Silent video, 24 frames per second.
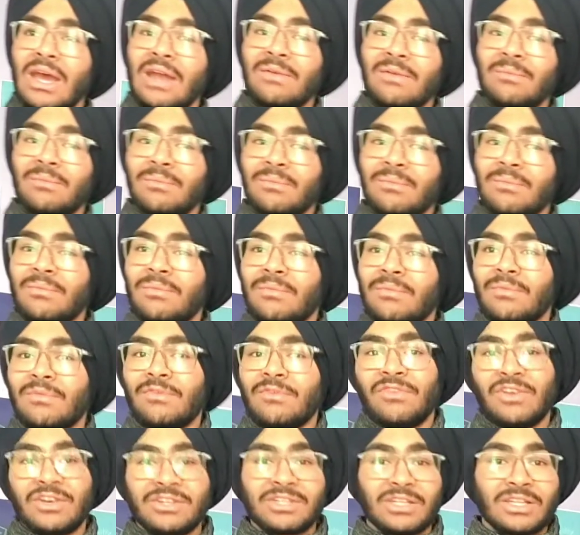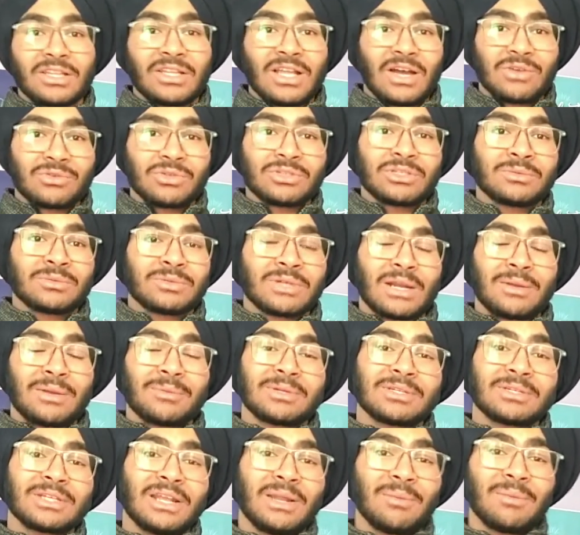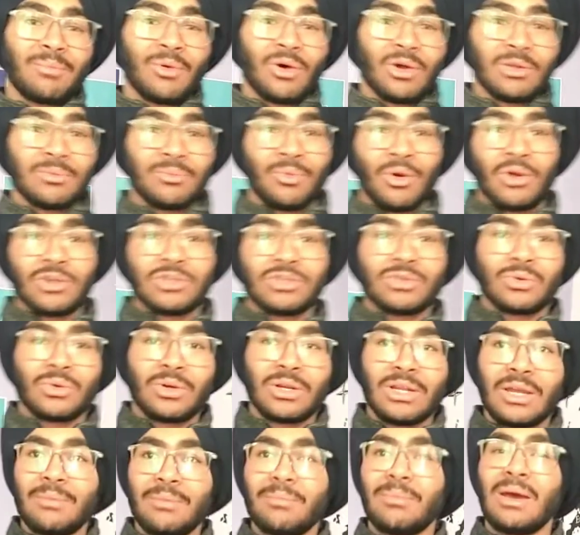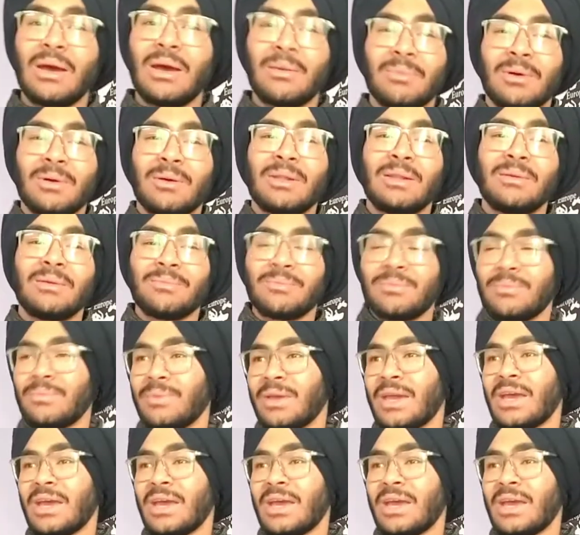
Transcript: एंड फिर से थाउजेंड सब्सक्राइबर्स के लिए बहुत बहुत शुक्रिया मैं आपका मतलब